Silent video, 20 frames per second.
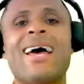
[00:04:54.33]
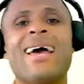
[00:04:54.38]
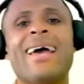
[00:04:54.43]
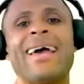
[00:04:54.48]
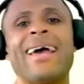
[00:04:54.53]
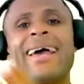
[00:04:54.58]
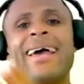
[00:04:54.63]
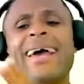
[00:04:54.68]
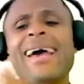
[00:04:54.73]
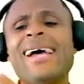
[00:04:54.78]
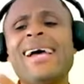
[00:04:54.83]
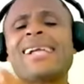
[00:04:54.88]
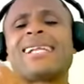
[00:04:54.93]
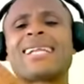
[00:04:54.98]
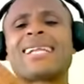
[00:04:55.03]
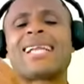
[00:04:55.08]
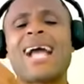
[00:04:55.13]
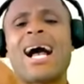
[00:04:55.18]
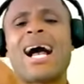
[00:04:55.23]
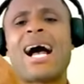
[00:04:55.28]

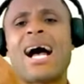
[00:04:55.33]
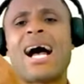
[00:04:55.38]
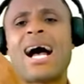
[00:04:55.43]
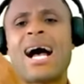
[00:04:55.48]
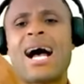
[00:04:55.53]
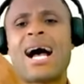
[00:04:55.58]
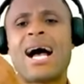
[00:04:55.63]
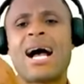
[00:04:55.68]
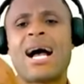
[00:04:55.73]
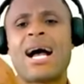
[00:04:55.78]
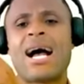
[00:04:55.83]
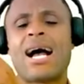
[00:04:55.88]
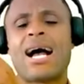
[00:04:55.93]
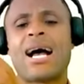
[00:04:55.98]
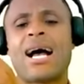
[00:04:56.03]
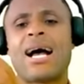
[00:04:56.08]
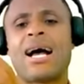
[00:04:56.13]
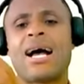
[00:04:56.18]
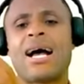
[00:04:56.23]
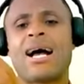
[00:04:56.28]
Esta
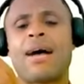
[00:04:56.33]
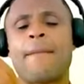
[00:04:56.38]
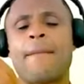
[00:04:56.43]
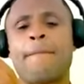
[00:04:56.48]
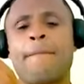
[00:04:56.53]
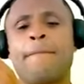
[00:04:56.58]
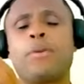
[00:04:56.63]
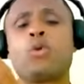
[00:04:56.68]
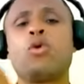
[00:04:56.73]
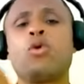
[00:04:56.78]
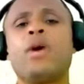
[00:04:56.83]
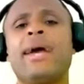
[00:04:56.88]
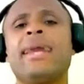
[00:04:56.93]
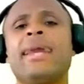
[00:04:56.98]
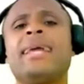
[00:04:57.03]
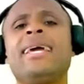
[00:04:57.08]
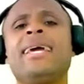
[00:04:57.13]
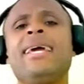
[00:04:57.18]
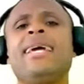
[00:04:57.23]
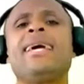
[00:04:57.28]

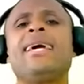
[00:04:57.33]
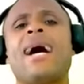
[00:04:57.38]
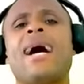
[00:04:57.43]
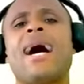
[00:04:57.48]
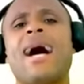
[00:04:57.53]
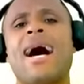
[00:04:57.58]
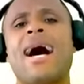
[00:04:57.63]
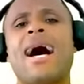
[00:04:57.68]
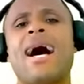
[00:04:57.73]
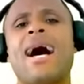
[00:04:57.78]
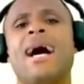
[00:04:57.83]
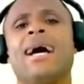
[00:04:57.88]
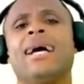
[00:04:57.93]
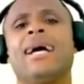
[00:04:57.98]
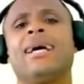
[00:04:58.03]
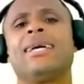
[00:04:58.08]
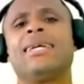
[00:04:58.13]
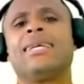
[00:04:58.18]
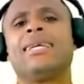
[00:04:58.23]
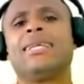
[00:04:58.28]
brujería
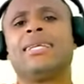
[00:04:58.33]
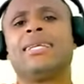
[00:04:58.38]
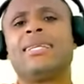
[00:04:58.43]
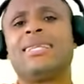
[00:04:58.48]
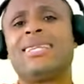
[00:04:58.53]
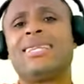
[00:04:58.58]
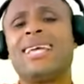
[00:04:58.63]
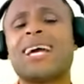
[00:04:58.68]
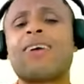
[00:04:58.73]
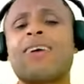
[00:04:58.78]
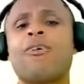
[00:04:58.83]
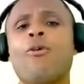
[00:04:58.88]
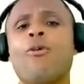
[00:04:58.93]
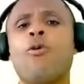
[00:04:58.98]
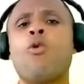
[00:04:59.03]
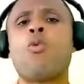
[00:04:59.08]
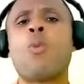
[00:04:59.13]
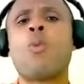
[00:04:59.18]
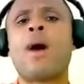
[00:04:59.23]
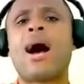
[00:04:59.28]
de
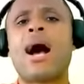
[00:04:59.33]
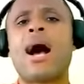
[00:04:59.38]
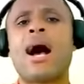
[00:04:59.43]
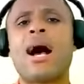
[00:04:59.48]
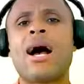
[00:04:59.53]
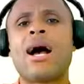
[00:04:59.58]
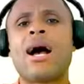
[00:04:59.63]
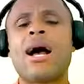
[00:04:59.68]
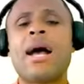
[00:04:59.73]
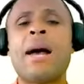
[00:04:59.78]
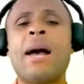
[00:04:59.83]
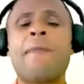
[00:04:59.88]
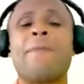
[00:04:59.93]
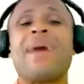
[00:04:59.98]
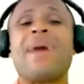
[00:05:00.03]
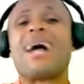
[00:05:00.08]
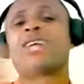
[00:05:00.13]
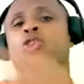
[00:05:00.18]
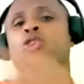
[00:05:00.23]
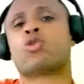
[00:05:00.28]
Cuba
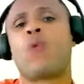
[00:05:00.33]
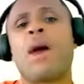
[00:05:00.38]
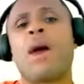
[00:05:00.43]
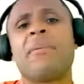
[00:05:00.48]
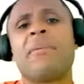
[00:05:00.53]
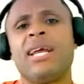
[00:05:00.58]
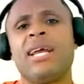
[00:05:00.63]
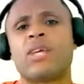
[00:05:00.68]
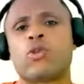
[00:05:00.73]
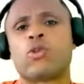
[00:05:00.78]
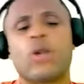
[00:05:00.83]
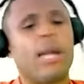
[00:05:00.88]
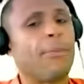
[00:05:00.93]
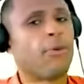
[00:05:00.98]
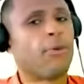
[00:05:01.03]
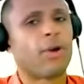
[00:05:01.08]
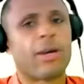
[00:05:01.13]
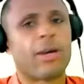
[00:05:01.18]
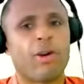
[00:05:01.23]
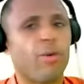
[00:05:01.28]
pasó a Venezuela
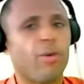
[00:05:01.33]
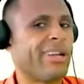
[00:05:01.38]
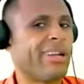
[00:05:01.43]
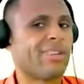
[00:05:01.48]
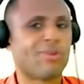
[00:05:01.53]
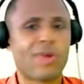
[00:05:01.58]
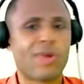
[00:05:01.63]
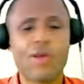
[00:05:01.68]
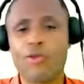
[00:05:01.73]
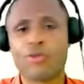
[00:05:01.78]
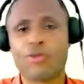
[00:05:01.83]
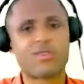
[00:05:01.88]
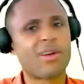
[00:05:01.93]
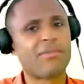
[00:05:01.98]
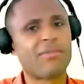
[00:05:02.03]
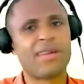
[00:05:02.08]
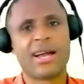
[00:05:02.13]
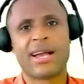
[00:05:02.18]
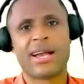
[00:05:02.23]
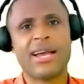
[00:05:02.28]
porque los venezolanos no
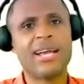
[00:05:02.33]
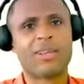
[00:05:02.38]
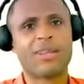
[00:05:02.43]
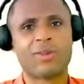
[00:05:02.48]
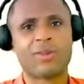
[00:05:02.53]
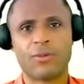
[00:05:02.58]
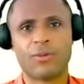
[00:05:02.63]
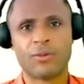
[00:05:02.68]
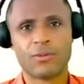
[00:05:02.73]
sabían esto.